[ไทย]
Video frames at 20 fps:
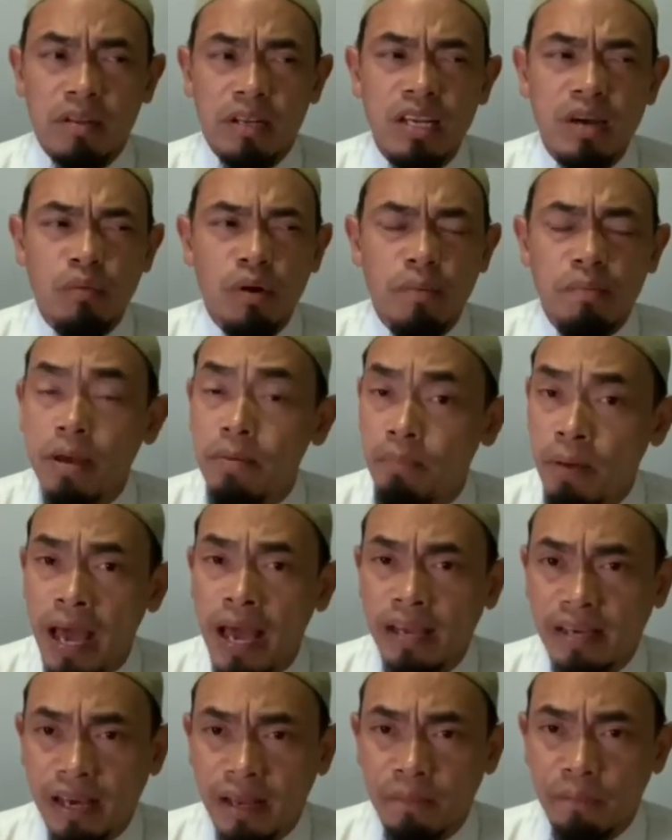เรียกว่าไม่แพ้
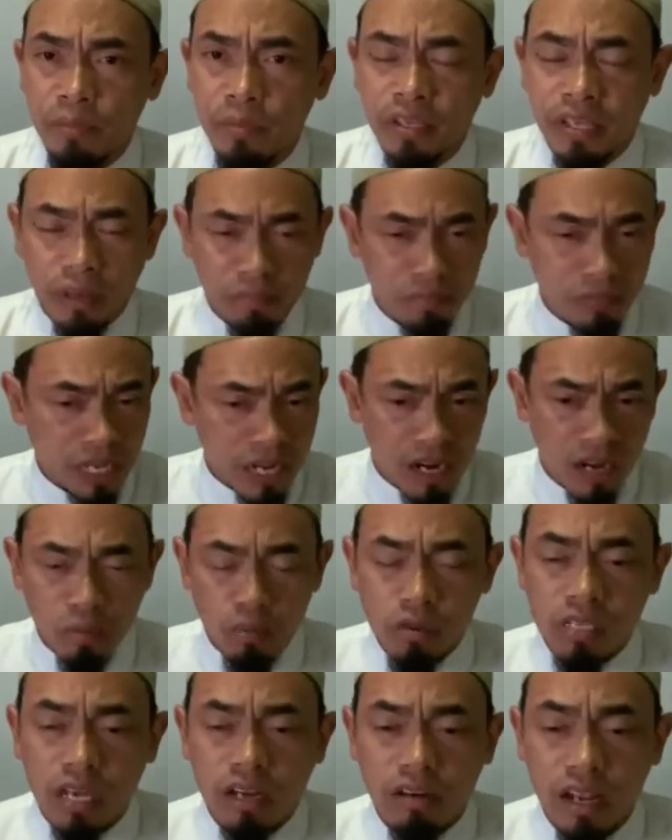กันกับท่านอ
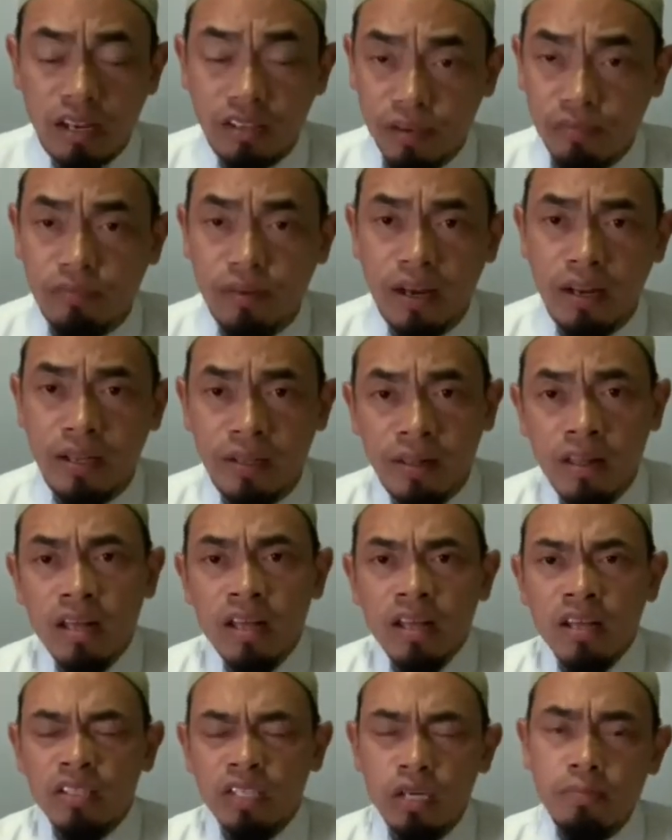บูซัรอัลกิฟารี
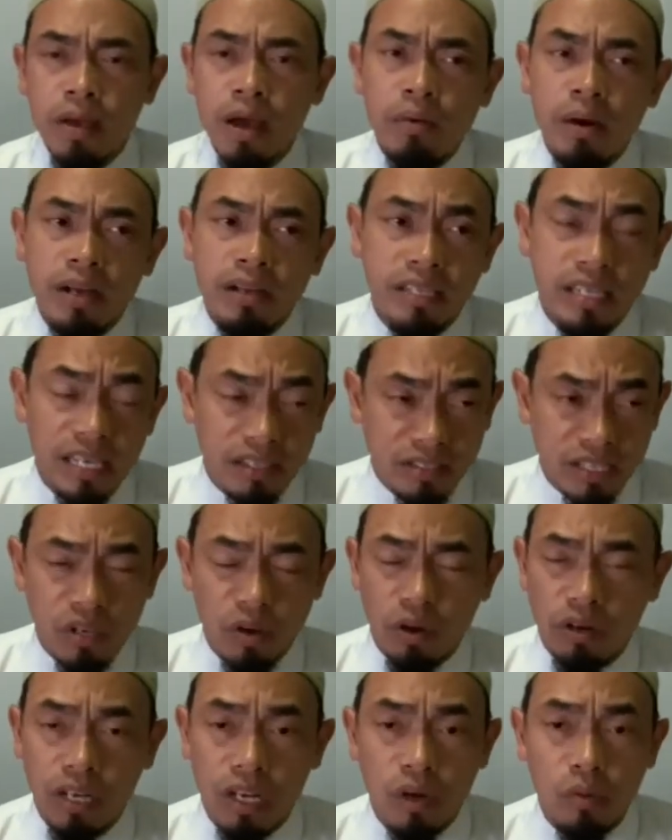ถึงแม้ว่าเกียรติ
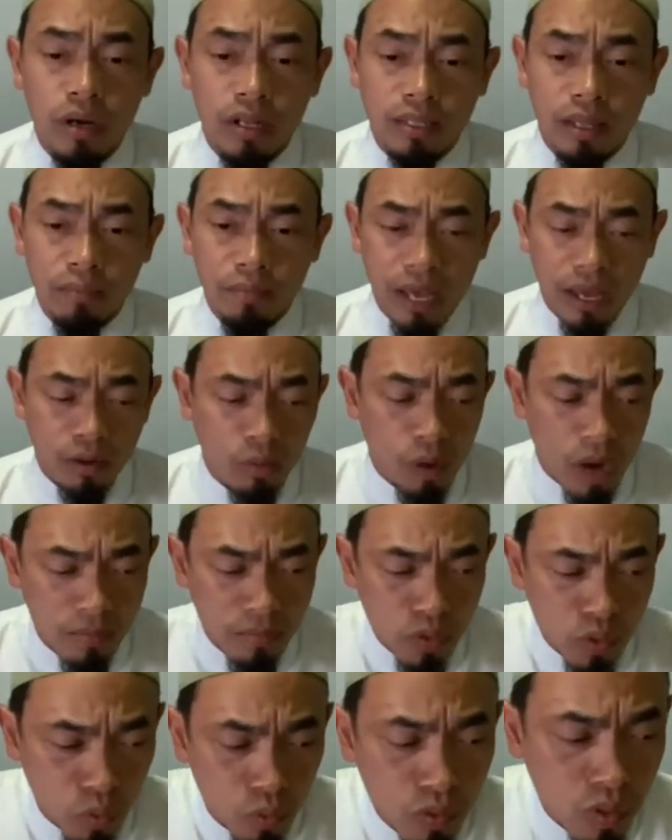ยศหรือว่าตำแหน่งความ
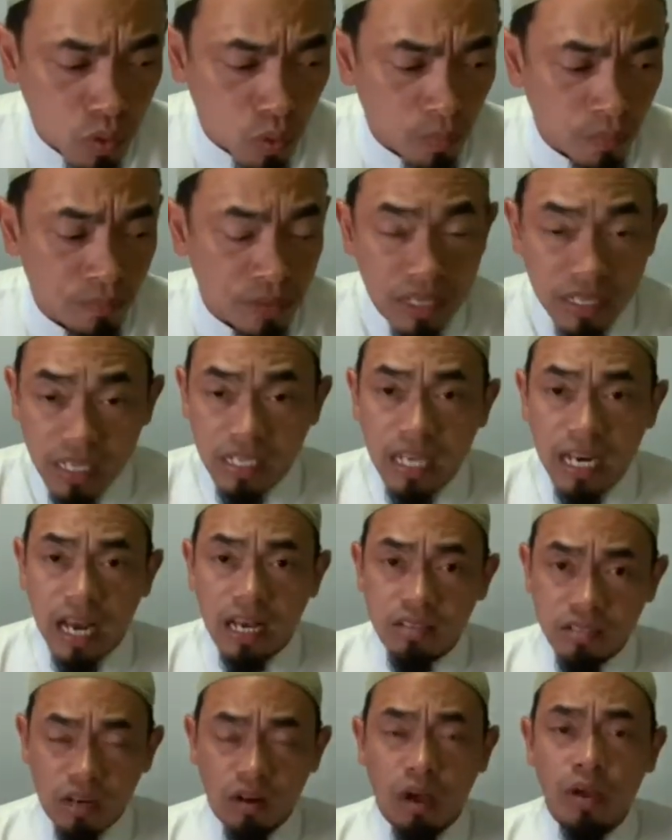สูงส่ง ในศาสนา
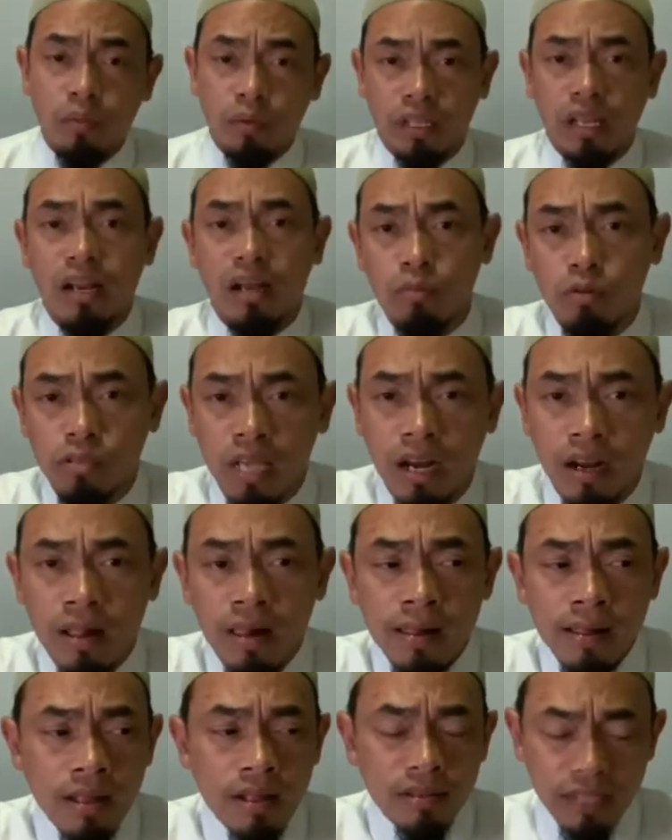จะน้อยกว่าท่านอบูซัร
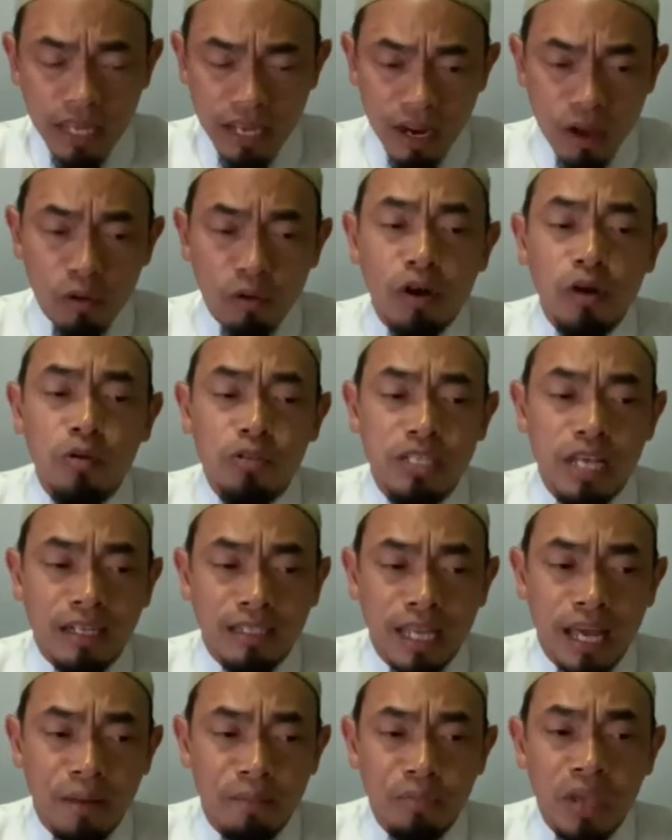แต่เราก็รู้จัก
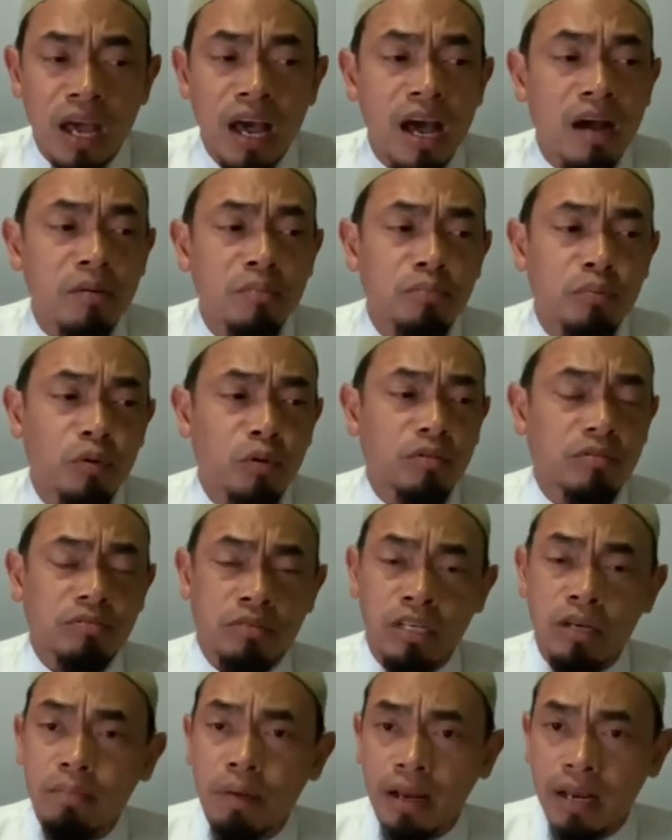ท่านหากพูด
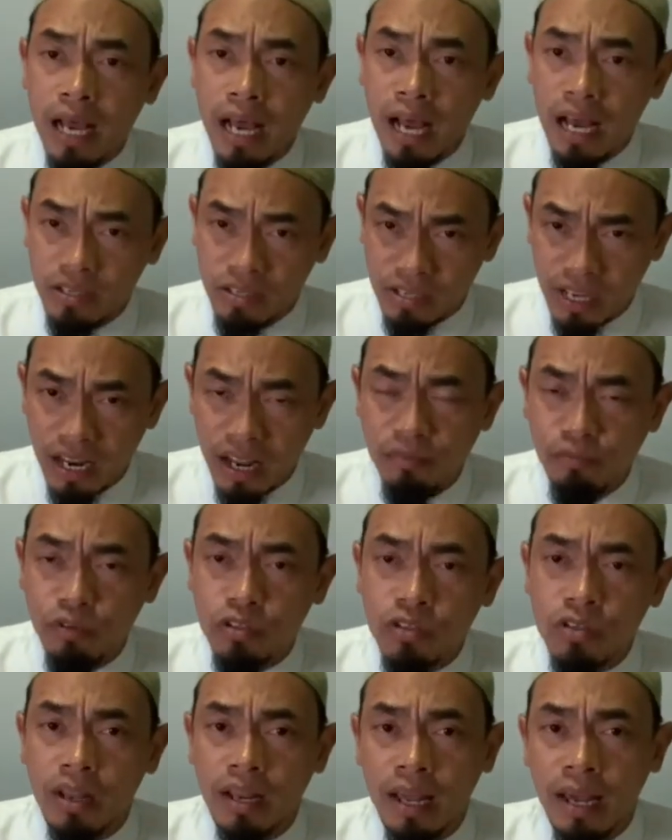ถึงบรรดาอัสสลัฟุ
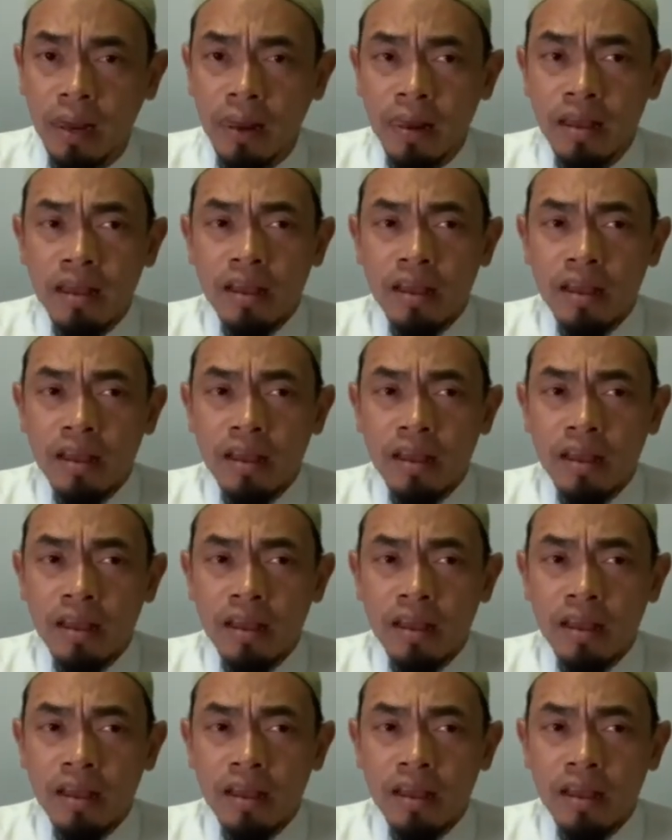ซซอและ